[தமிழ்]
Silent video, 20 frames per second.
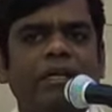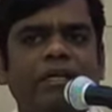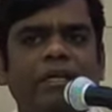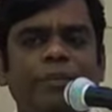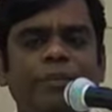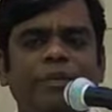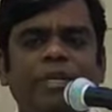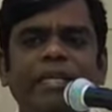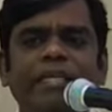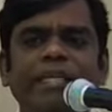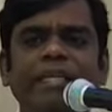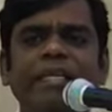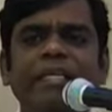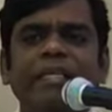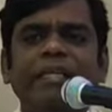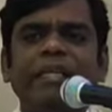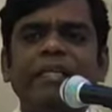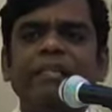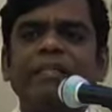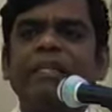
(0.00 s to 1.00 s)
நம்முடைய
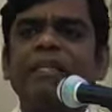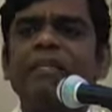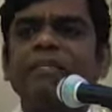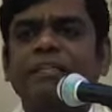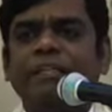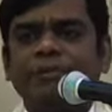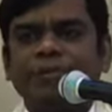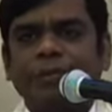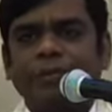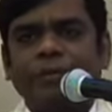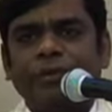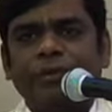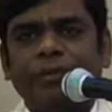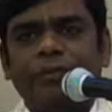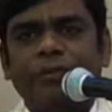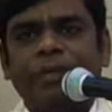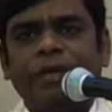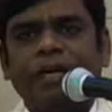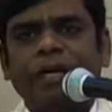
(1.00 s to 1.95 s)
இதயத்திலிருந்து எடுத்து விடுகிறோம்